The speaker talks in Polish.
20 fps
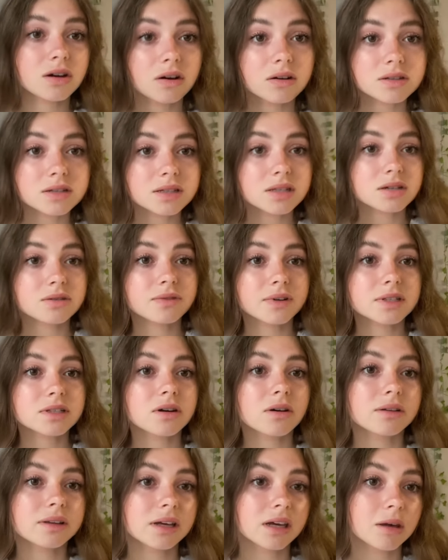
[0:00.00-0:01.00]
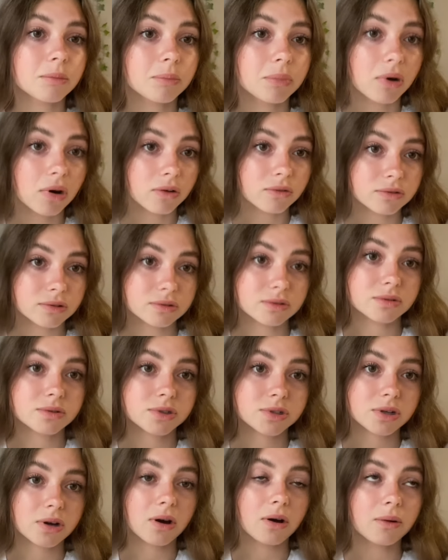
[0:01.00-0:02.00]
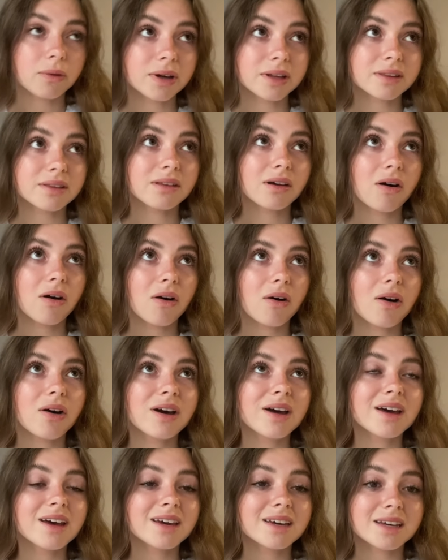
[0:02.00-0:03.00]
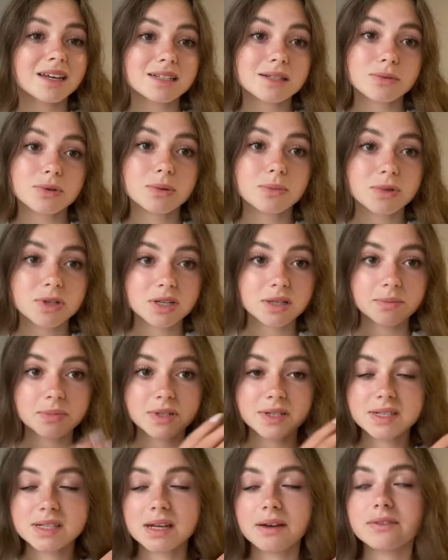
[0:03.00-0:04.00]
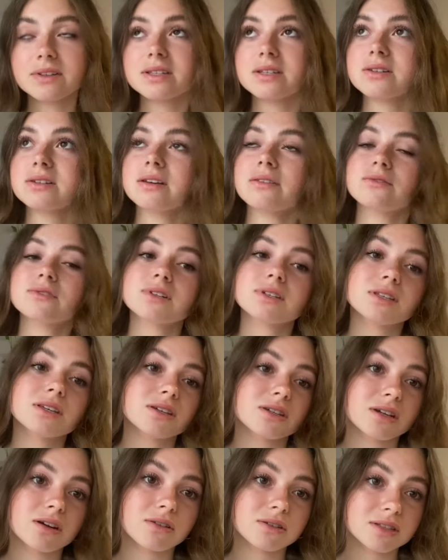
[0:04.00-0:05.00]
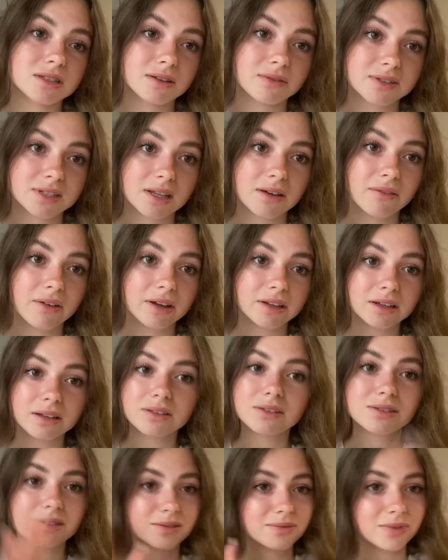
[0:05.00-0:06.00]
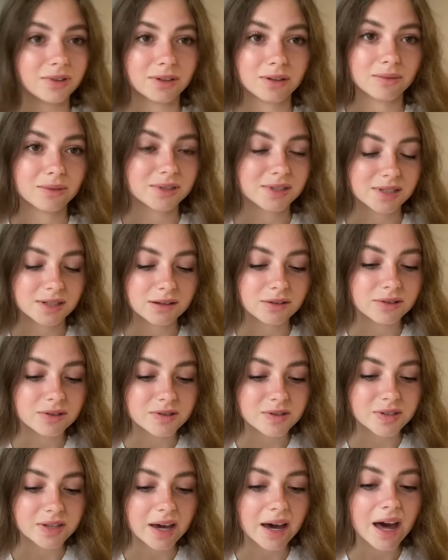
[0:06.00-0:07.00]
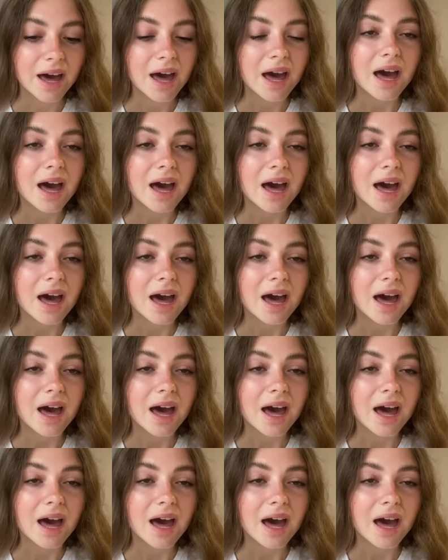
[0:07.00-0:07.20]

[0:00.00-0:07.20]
chodzi też właśnie o taki powrót do szkoły, to ja zawsze muszę się przestawić już na wcześniejsze godziny wstawania, to jest wiadomo, to logiczne,